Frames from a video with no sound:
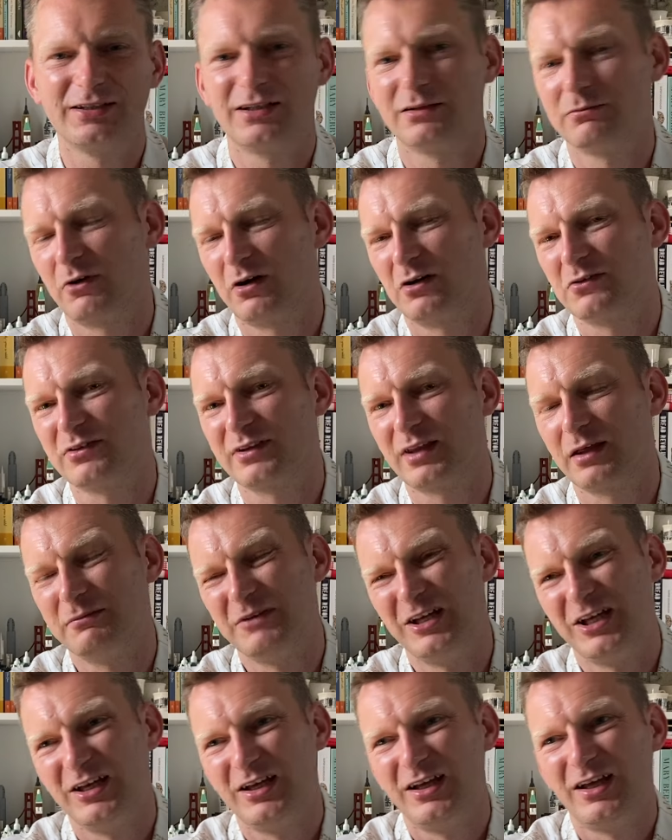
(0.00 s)
tym ostem,
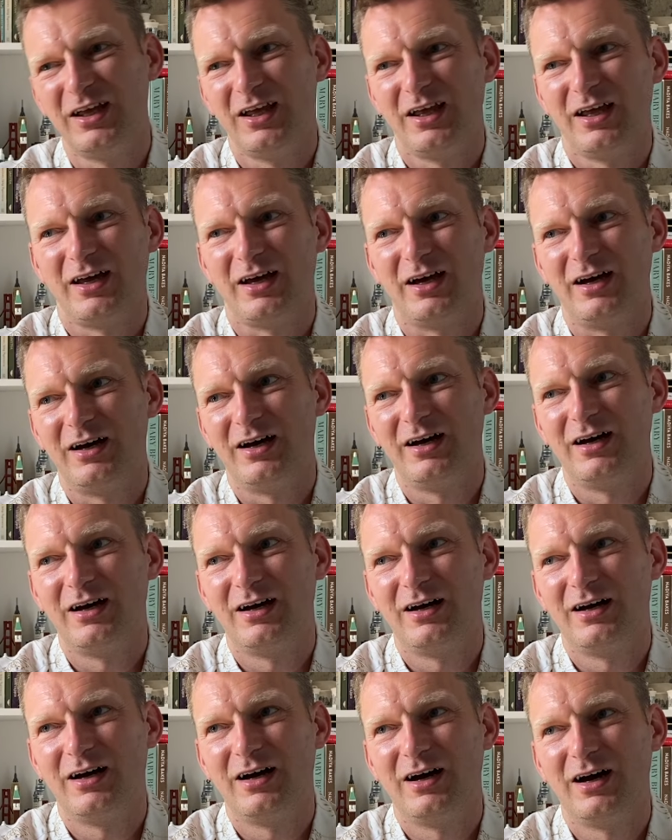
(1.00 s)
e,
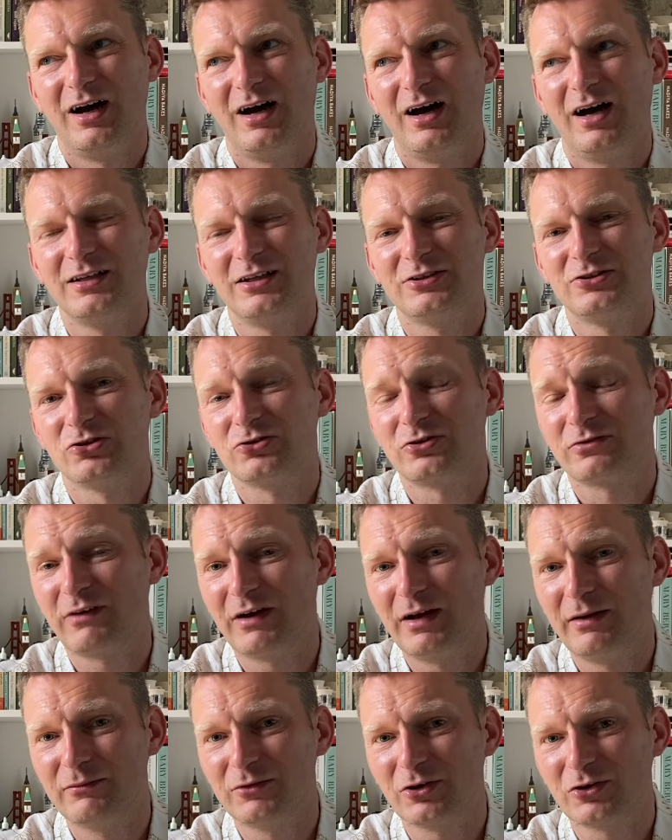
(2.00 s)
ale
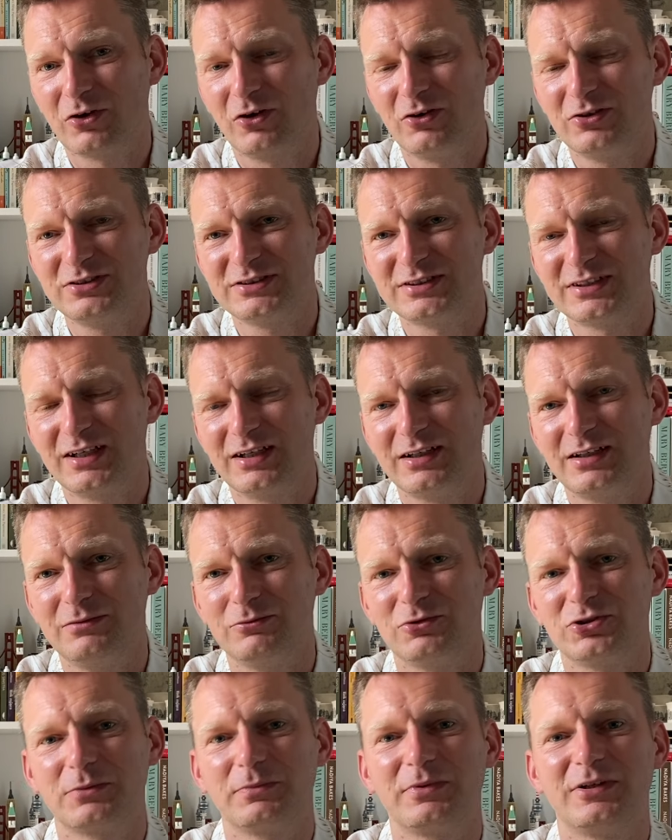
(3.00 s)
dotrwałem do końca i
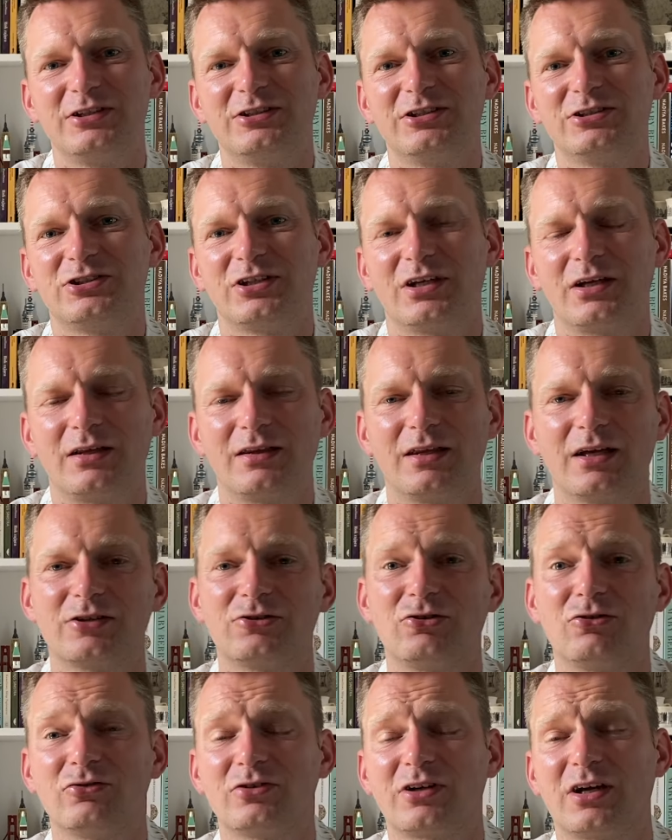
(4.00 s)
muszę powiedzieć, że jednak
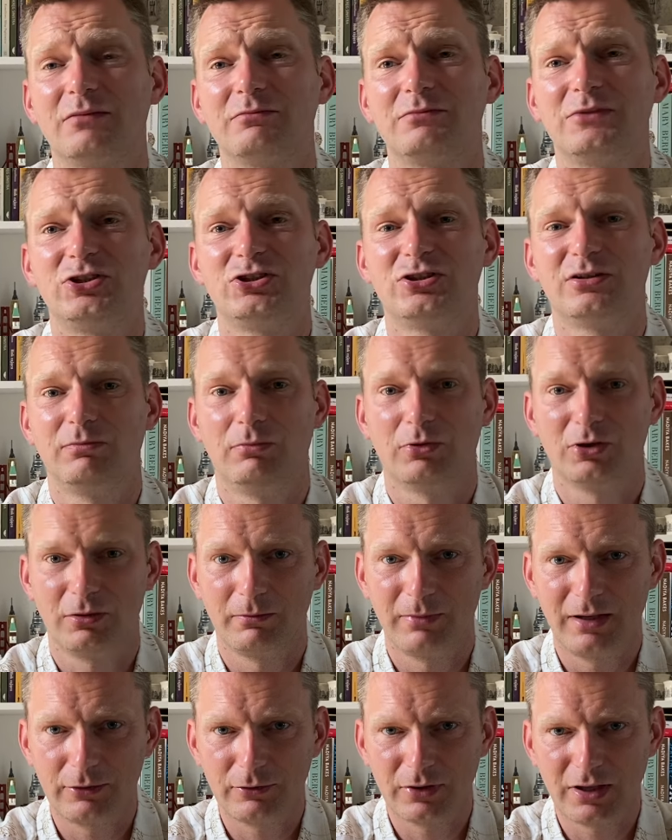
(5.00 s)
książka mi się
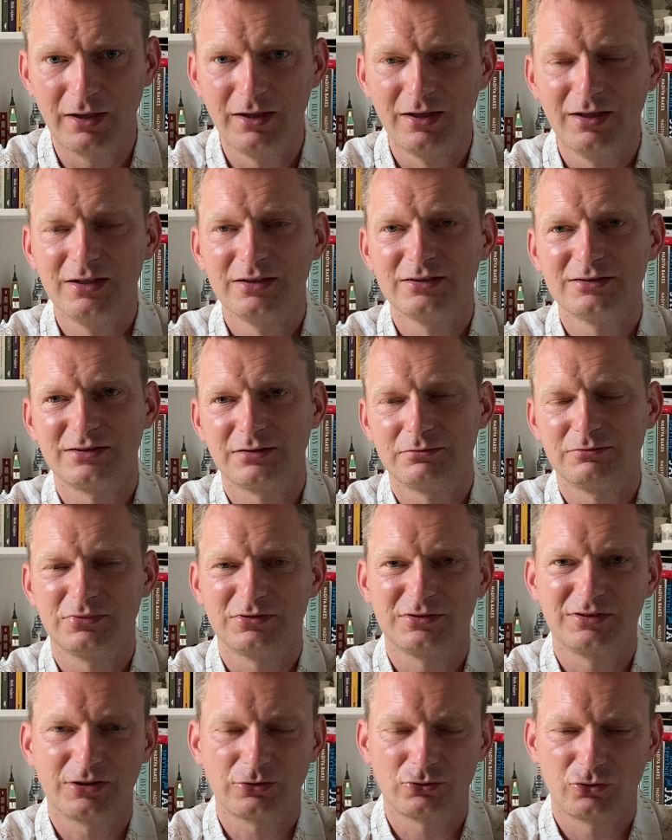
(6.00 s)
podobała, z, tym,
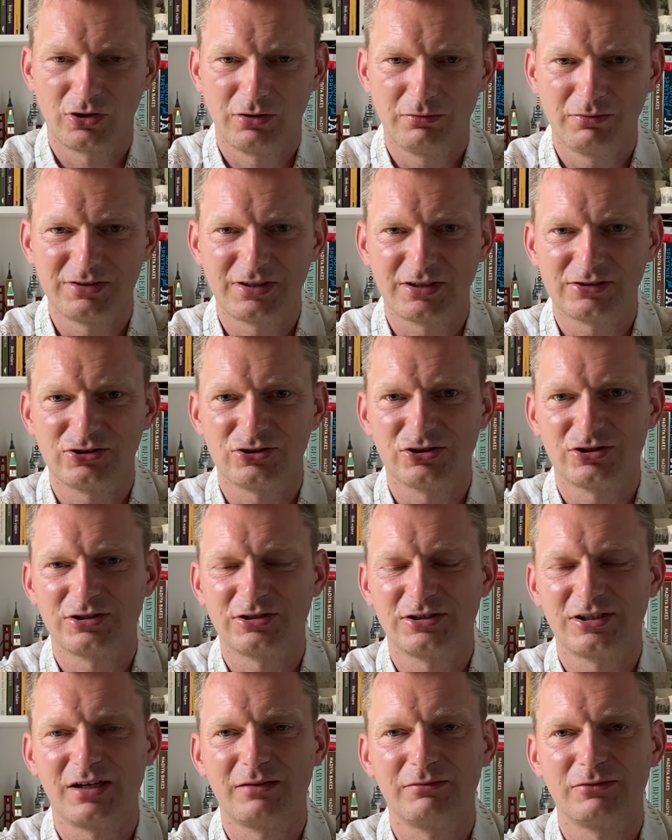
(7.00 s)
z niektórymi
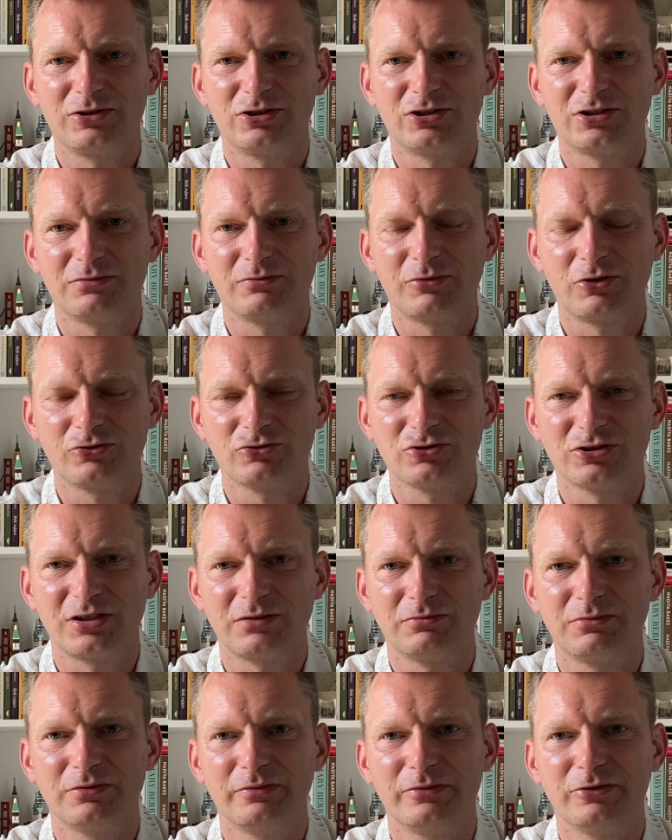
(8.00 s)
zastrzeżeniami, że można
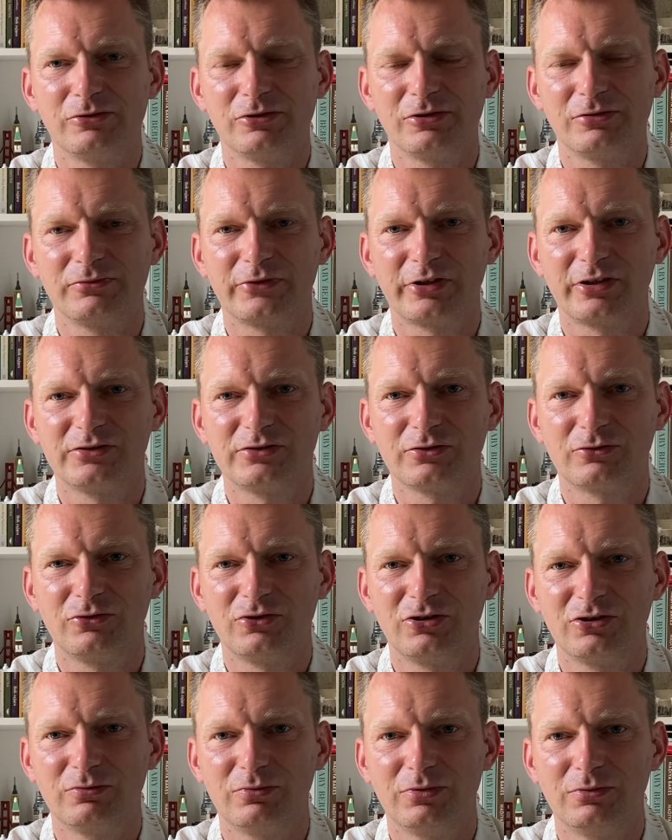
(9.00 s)
by było ją trochę
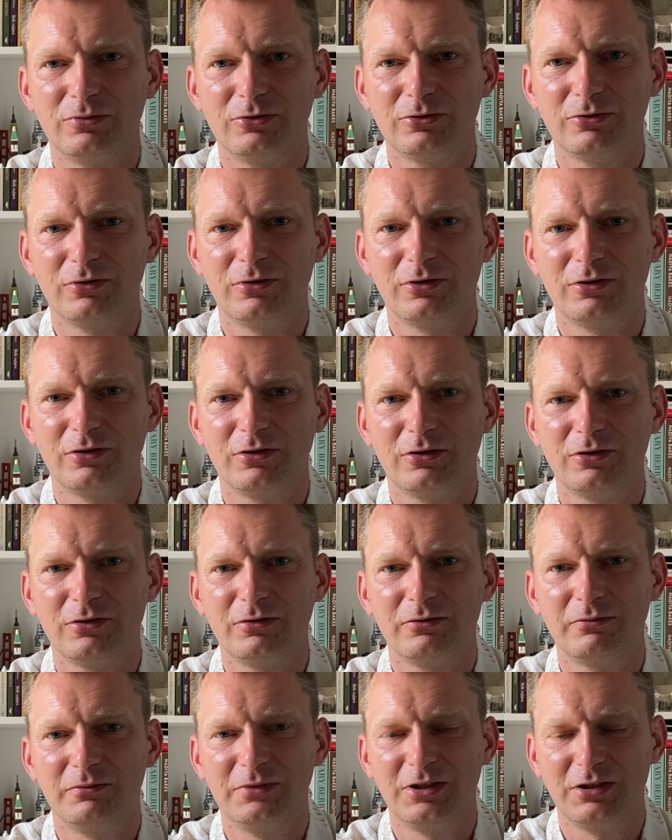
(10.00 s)
skrócić, by było
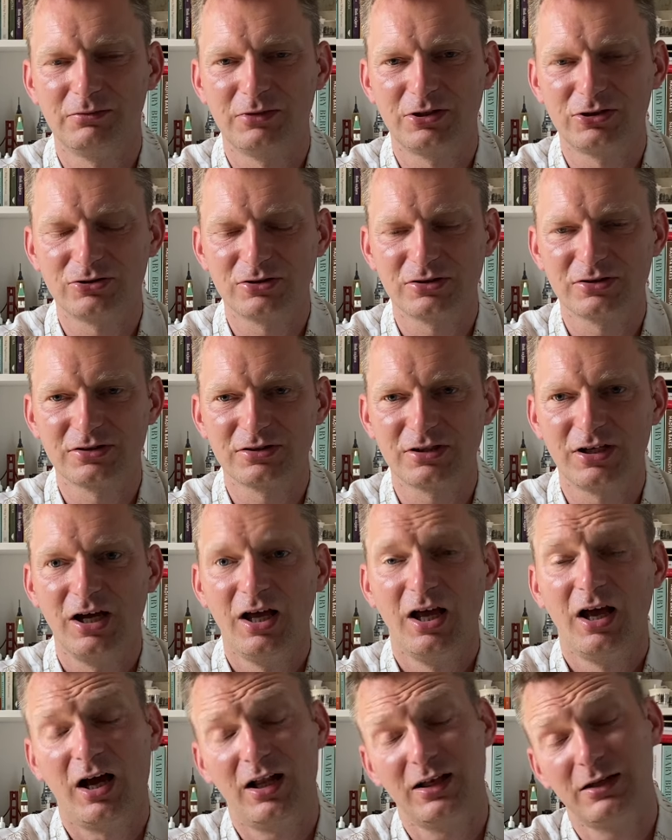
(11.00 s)
mniej męcząco,
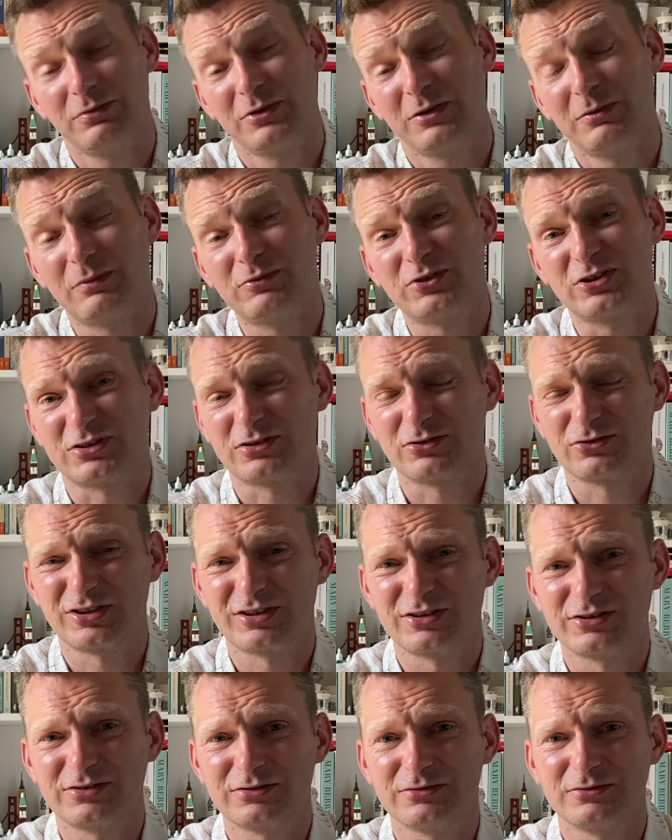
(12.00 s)
ale chyba przez to,
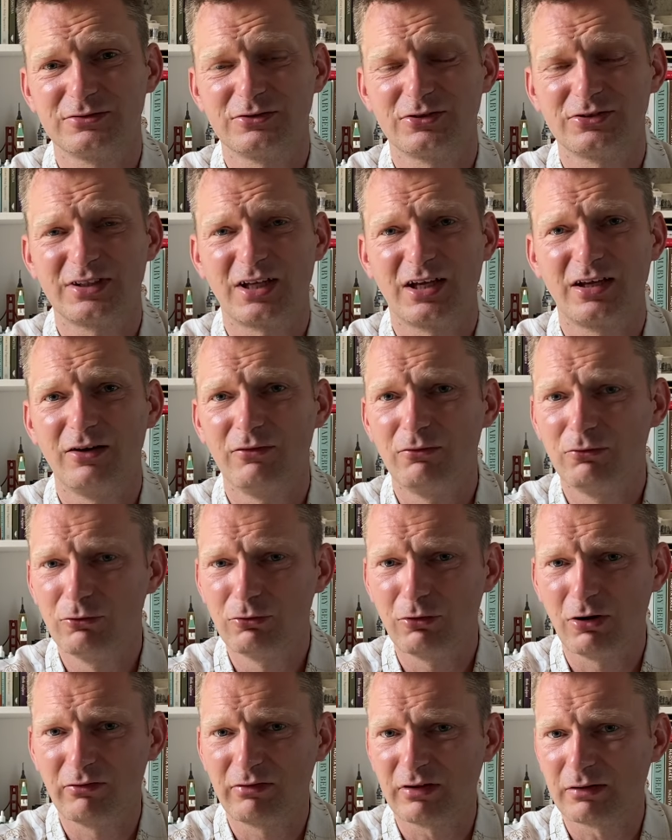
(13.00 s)
że zostaje w
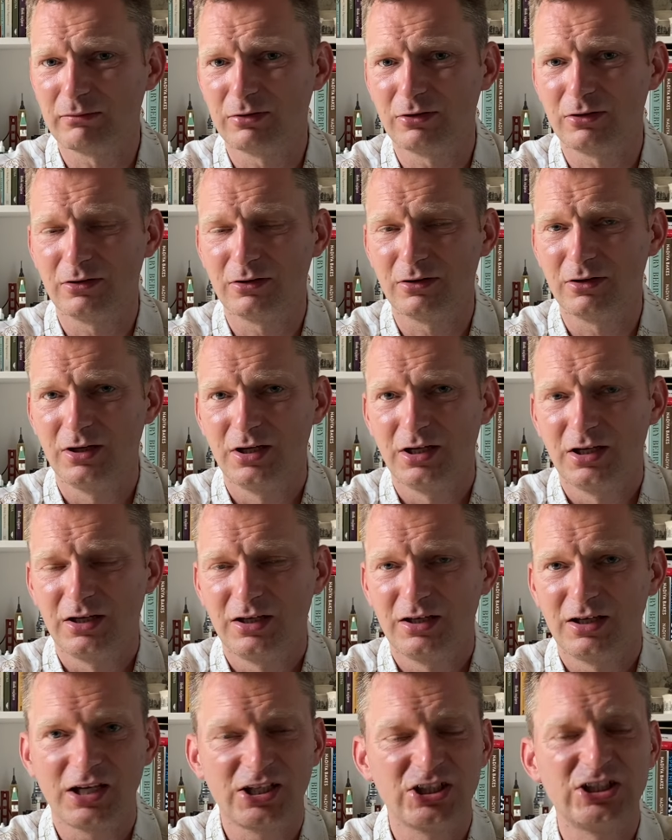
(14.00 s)
głowie, bo
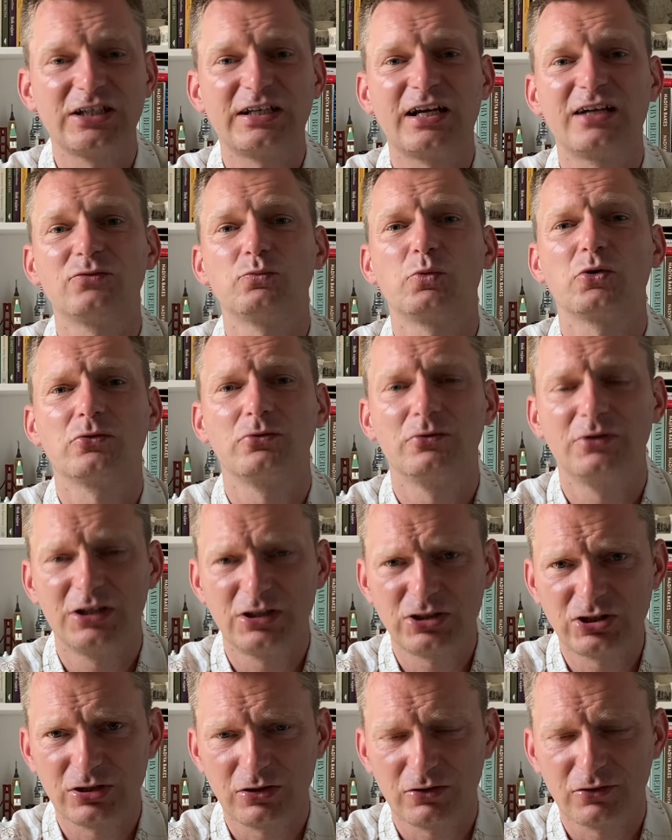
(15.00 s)
jak się raz
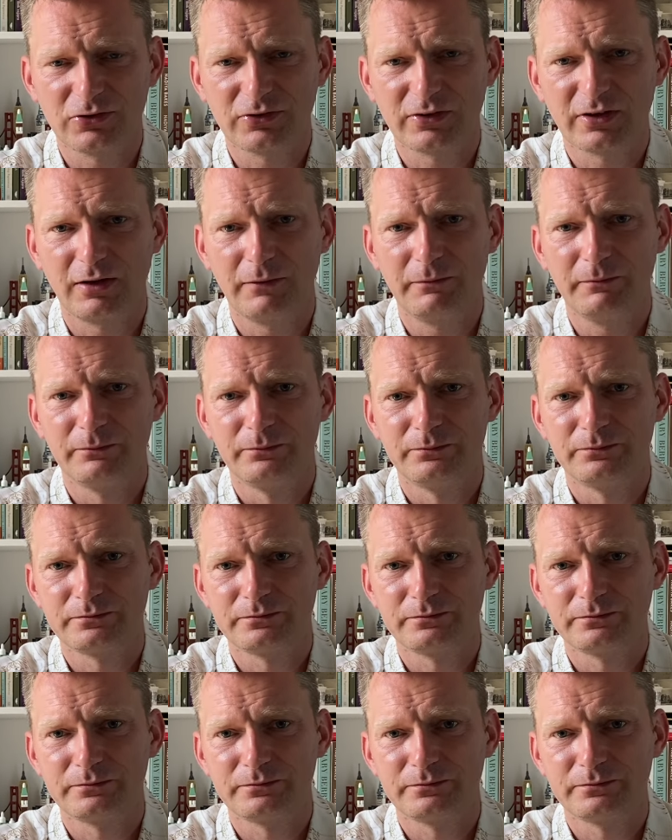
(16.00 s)
pokujecie ostem,